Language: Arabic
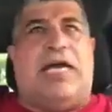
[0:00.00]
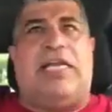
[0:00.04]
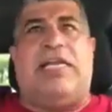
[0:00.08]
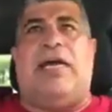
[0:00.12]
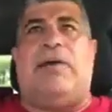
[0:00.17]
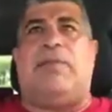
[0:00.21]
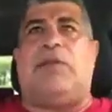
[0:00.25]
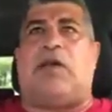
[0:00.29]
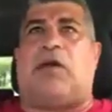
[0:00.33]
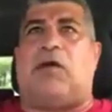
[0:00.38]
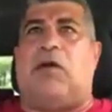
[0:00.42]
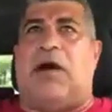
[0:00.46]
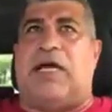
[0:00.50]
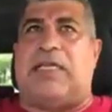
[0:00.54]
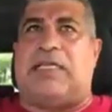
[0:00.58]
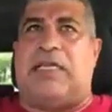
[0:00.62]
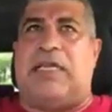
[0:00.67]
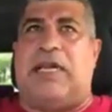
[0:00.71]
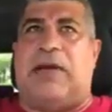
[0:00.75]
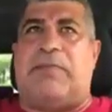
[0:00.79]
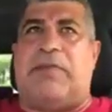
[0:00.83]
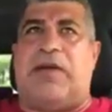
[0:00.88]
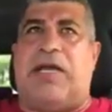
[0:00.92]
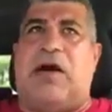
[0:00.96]
عليهم
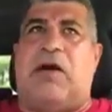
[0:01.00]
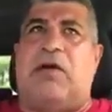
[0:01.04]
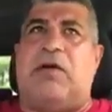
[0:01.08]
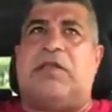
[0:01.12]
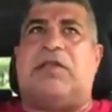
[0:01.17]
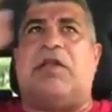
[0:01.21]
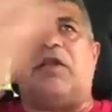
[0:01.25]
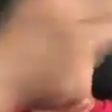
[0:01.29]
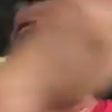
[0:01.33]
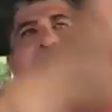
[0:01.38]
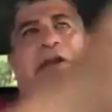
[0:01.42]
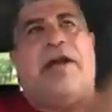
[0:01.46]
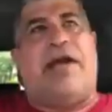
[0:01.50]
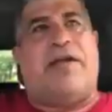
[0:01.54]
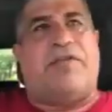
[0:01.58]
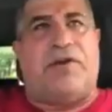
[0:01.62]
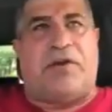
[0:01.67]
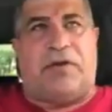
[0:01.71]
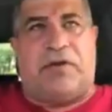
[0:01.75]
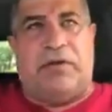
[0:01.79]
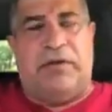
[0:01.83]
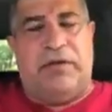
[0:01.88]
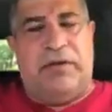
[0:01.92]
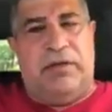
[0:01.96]
القوات الامنيه ولد
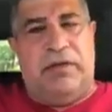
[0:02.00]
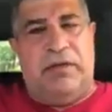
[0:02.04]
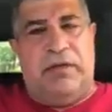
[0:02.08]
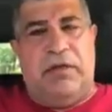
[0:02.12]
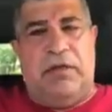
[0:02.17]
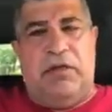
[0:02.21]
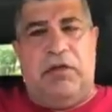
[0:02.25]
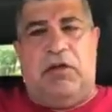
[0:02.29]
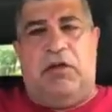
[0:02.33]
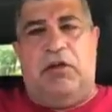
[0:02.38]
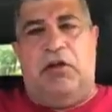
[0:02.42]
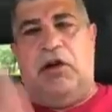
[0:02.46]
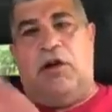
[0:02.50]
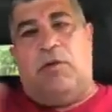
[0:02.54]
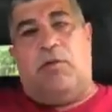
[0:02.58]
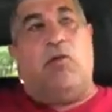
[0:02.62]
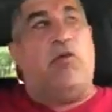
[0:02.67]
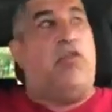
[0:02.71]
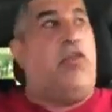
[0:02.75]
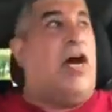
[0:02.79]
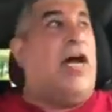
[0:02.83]
القنادر لو مو